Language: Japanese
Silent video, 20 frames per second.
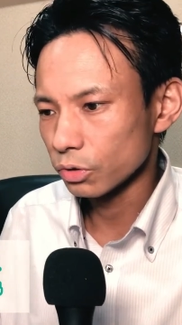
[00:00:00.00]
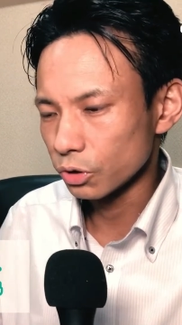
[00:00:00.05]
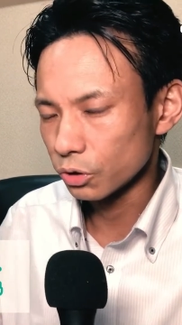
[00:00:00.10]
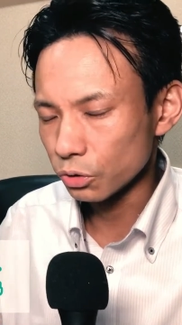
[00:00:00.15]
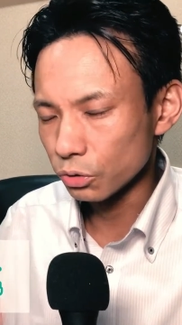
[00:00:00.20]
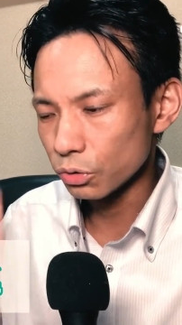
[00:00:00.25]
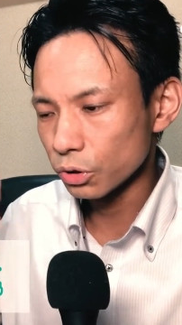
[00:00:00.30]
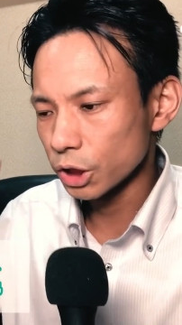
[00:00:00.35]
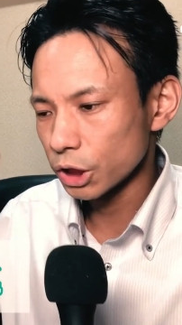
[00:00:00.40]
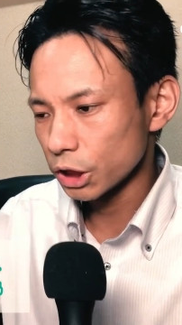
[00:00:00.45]

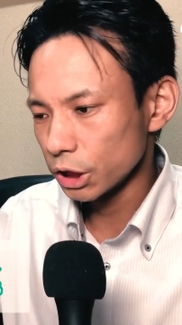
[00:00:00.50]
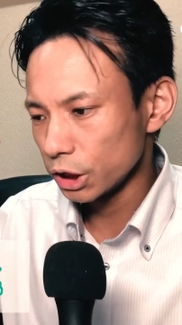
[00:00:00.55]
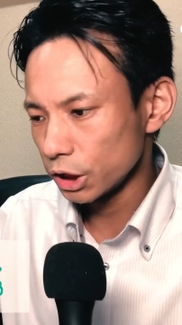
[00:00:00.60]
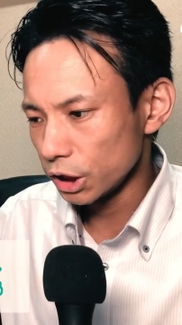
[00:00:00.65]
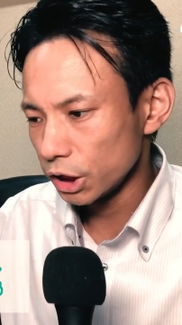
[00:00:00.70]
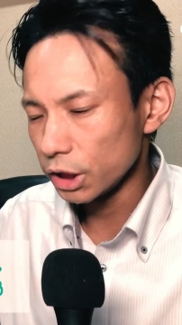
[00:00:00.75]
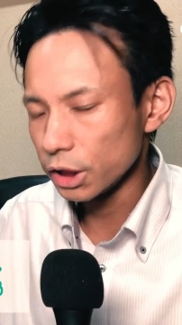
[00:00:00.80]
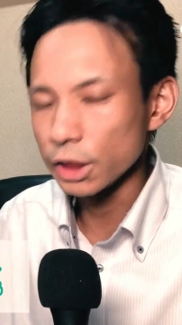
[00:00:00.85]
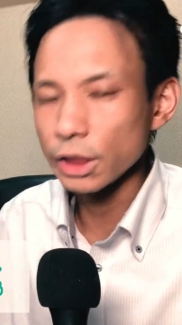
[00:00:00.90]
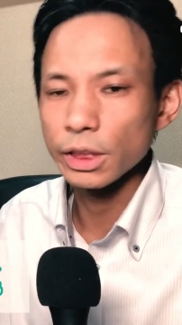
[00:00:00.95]
中
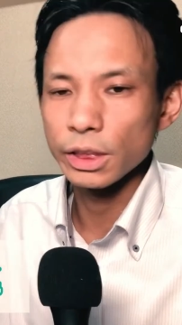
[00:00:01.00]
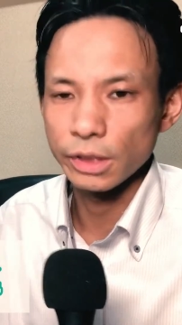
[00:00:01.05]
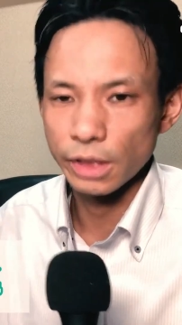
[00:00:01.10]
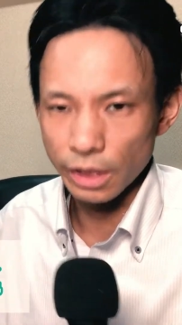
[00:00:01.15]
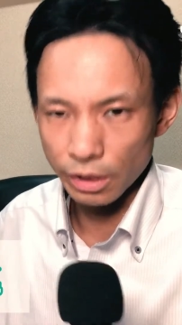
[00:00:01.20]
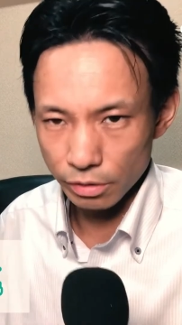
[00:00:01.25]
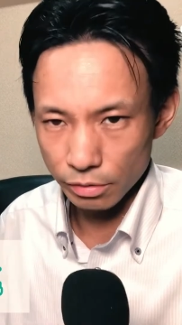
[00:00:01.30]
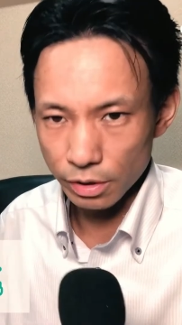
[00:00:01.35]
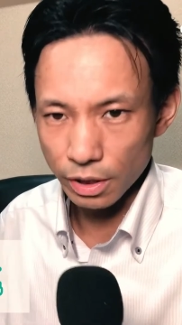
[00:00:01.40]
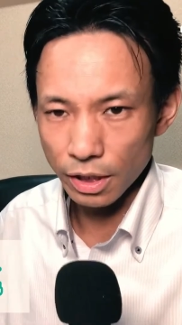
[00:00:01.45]
心に生き
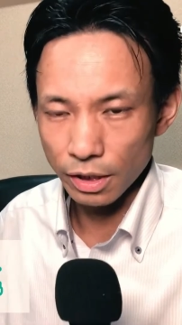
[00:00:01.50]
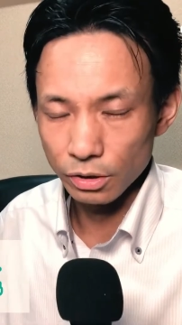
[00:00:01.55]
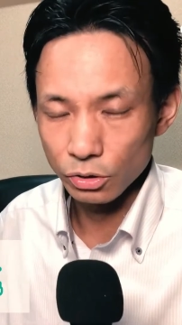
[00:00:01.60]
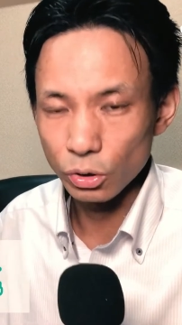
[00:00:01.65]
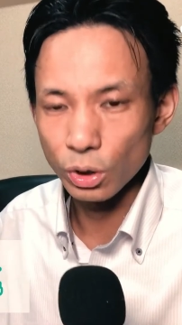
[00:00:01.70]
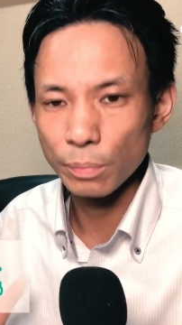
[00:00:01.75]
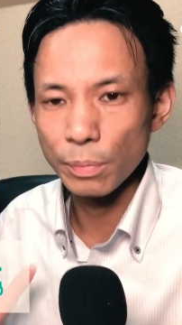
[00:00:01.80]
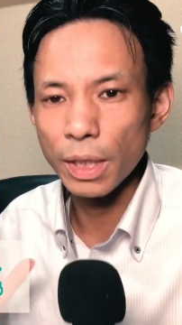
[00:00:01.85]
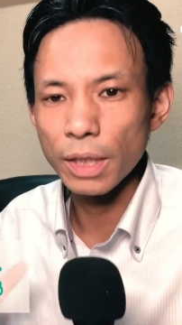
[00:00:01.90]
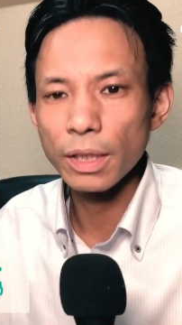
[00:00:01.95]
ているか
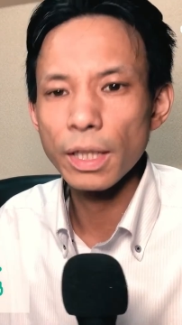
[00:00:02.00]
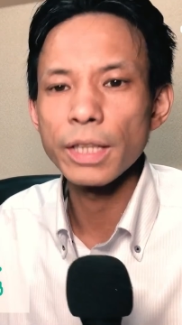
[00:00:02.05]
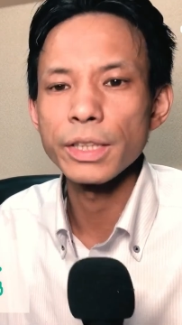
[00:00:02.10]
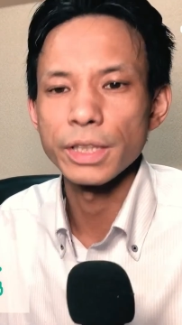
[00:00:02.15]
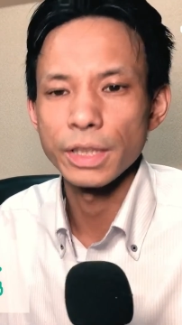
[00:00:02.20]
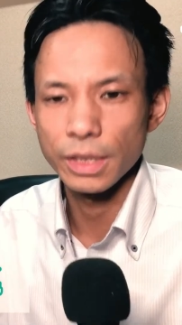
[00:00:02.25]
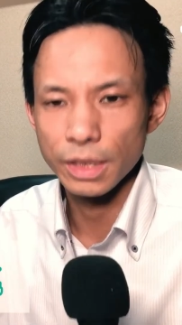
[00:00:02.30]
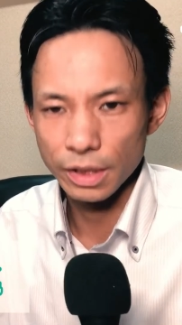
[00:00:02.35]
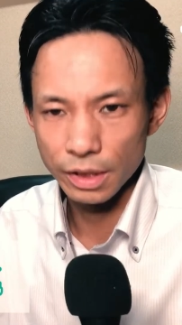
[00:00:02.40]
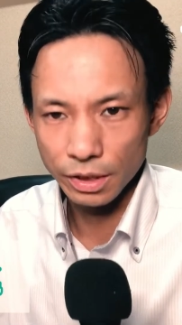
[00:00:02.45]
そればっか
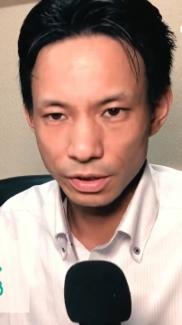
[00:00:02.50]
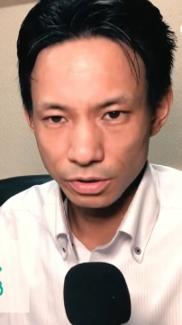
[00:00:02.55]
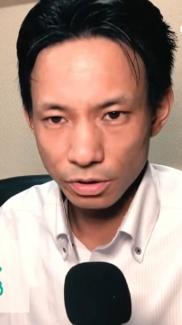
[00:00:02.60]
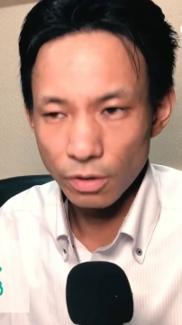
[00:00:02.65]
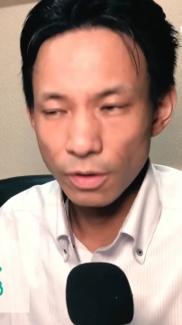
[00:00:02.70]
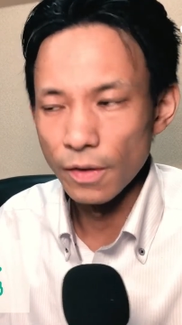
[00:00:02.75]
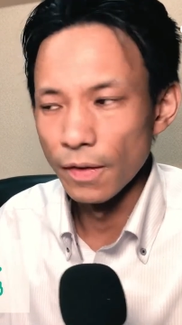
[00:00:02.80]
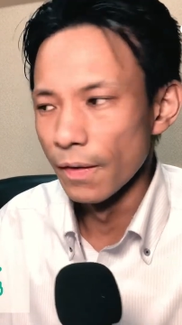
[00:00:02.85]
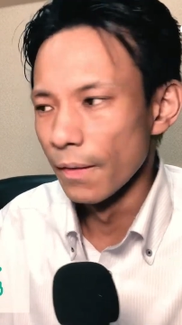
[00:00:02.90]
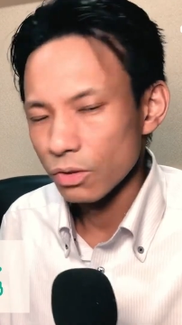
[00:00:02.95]
りじゃないです
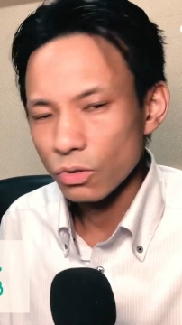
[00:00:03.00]
よ